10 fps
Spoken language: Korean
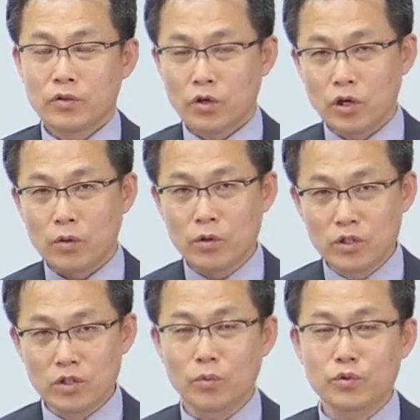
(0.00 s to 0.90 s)
저희
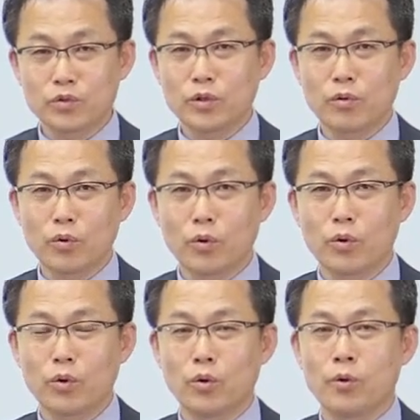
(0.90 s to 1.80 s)
어머니도 볼 수
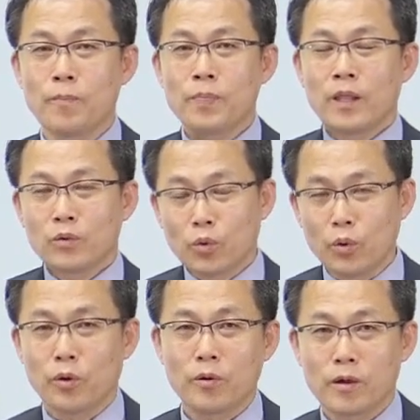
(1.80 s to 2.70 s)
있고
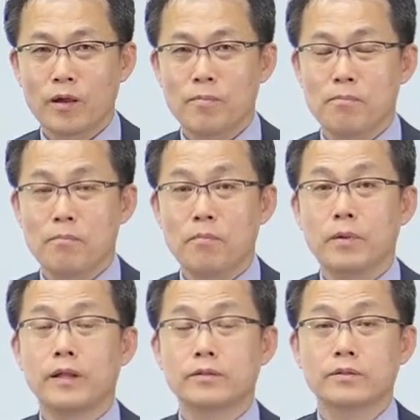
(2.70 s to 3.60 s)
또
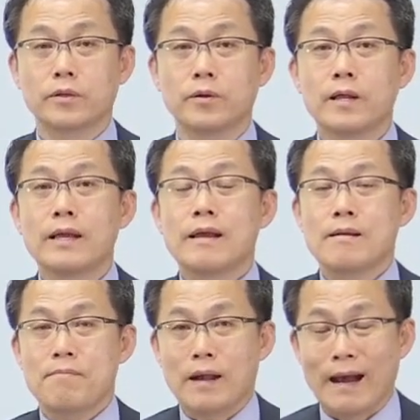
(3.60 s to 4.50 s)
예를 들어서요.
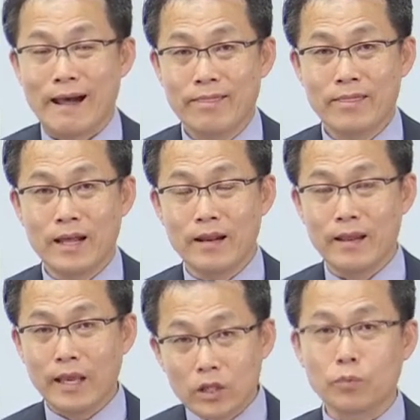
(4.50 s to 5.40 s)

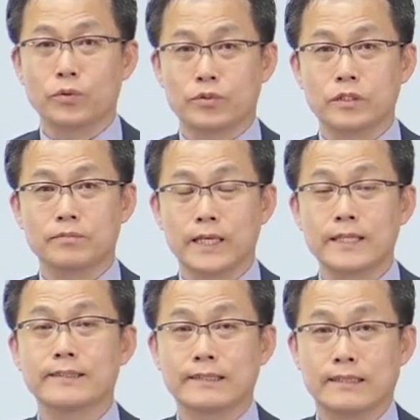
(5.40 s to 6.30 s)
갓난 애기도 볼 수 있습니다.
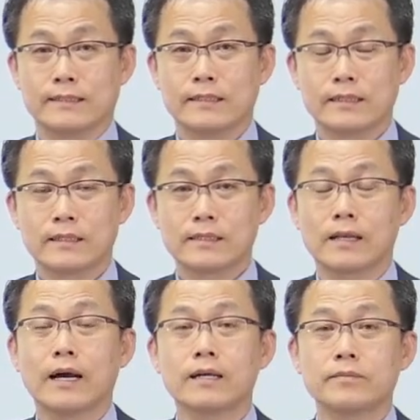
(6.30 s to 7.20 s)
기능사는.
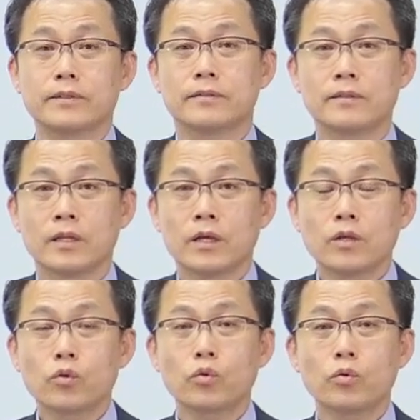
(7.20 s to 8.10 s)
그래서 가끔은
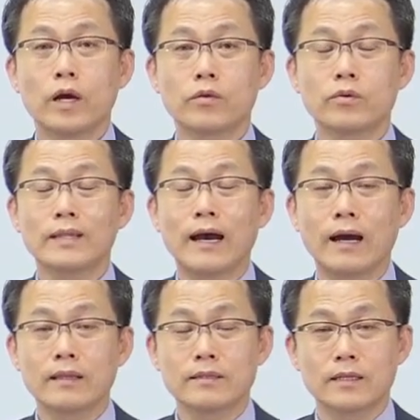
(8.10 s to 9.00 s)
초등학교
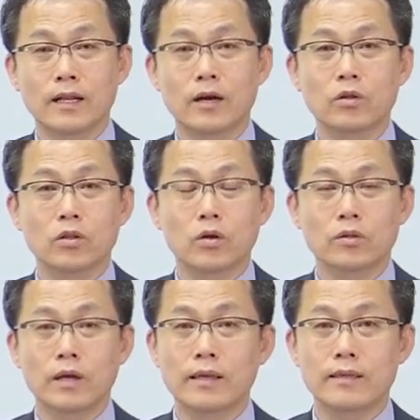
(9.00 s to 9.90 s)
4학년짜리가
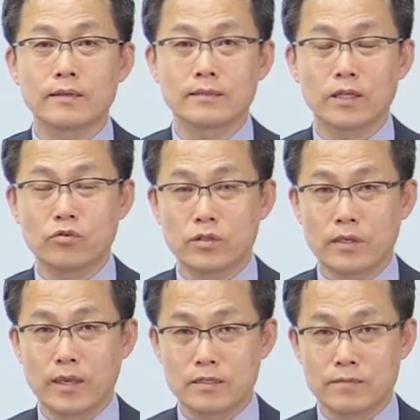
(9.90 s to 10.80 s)
어떠어떠한 기능사
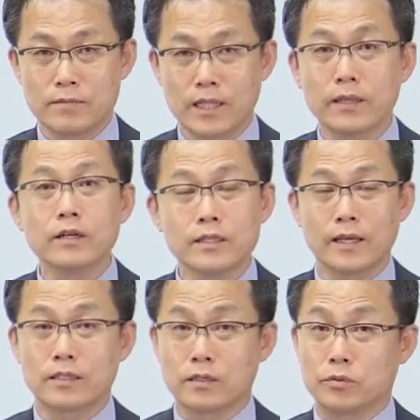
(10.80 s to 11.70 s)
취득했습니다. 이런
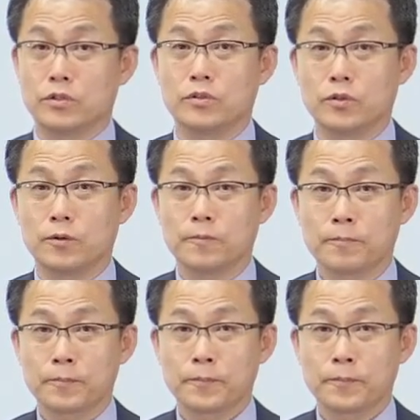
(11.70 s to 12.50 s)
이야기 들어보셨죠?